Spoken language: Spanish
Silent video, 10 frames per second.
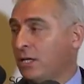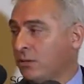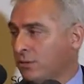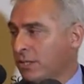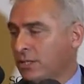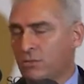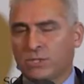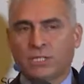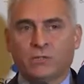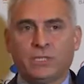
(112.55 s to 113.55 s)
las rutas,
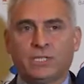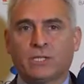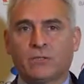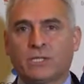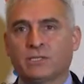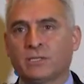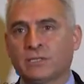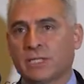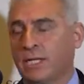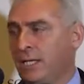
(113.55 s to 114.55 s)
ruta 90, ruta
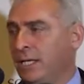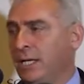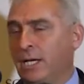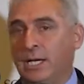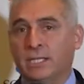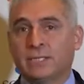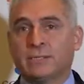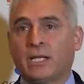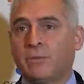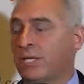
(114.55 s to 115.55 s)
66, la
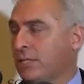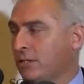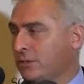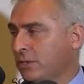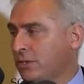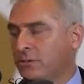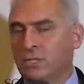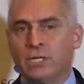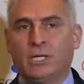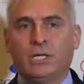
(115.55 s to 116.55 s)
tercera pista, ¿no cierto?
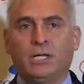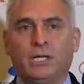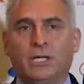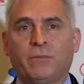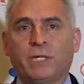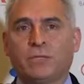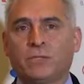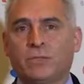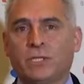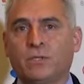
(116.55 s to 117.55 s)
Que van
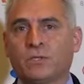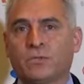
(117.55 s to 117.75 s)
contribuyendo